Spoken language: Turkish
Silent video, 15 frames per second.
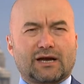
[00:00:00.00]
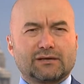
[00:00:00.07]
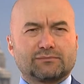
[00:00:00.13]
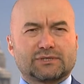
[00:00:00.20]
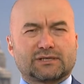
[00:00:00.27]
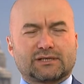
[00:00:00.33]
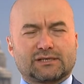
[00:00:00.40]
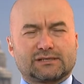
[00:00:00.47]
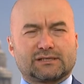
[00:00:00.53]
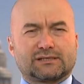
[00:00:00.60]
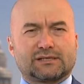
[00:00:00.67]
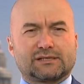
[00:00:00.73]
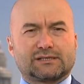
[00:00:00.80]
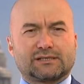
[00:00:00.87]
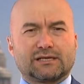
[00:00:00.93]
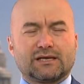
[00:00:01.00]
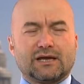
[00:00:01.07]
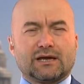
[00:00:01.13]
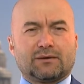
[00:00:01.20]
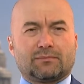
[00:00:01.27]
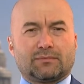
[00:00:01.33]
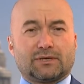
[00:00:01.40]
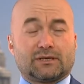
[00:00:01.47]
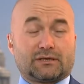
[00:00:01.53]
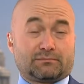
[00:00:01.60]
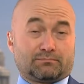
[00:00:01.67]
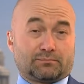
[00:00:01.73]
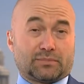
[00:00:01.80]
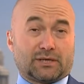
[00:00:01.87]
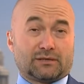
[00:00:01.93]
Times gazetesi e,
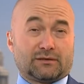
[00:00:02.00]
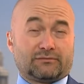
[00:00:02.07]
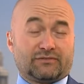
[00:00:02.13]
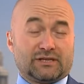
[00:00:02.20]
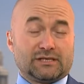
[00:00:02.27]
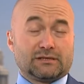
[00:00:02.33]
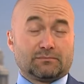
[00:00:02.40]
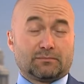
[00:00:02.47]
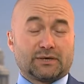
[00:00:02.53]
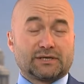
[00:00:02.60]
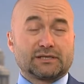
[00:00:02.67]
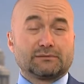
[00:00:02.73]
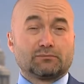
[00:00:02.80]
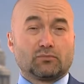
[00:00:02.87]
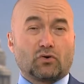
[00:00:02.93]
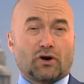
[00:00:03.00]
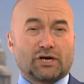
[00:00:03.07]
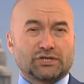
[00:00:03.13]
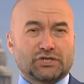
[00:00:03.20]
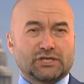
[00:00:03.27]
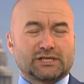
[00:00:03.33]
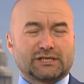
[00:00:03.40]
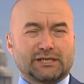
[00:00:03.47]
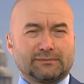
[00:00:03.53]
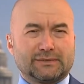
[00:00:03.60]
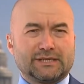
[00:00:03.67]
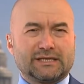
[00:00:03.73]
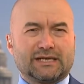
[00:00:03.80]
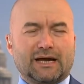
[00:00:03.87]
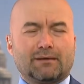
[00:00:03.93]
William Barr'ın bu
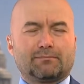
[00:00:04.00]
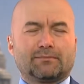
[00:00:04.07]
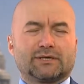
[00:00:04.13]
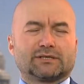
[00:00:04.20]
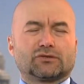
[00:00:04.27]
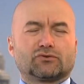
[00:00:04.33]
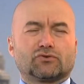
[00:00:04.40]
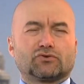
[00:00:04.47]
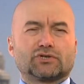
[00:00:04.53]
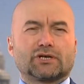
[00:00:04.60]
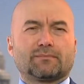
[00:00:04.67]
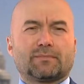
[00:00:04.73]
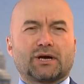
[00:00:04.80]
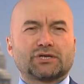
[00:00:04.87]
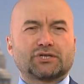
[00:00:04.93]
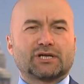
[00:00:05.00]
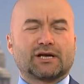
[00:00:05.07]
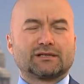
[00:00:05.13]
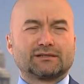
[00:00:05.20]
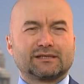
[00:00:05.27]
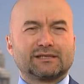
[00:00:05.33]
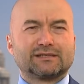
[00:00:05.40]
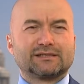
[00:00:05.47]
açıklamayı yapmadan önce Başkan